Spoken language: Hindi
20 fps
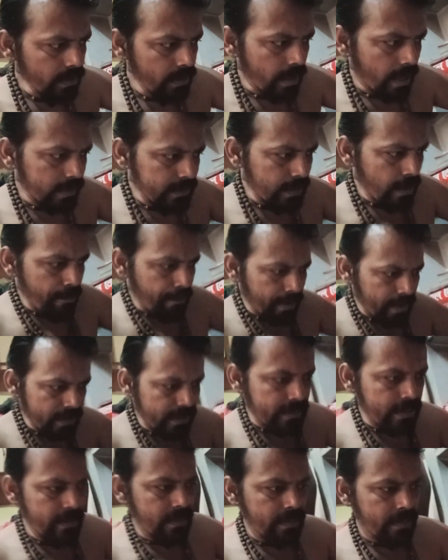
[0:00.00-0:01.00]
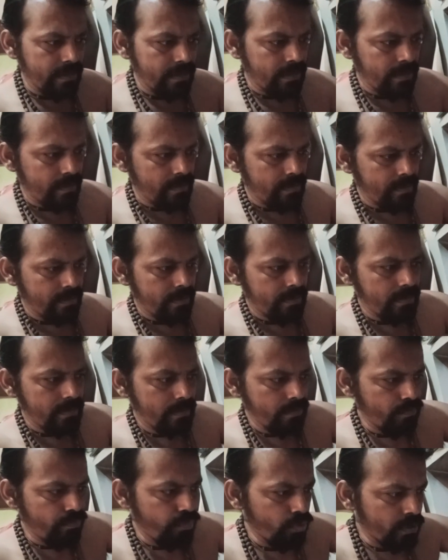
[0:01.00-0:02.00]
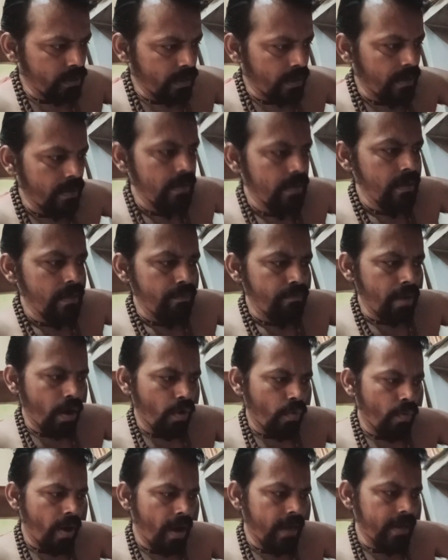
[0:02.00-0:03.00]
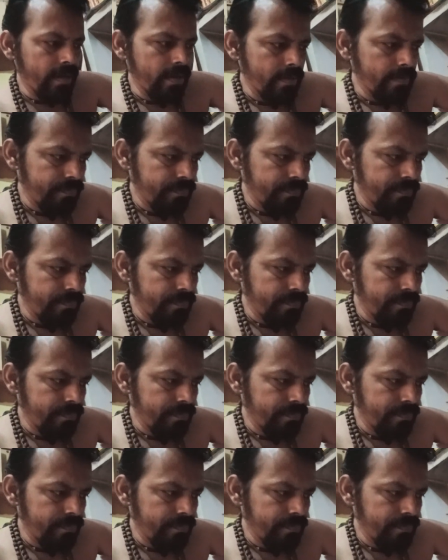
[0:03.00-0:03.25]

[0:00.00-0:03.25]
राजा परीक्षित पूछा भगवान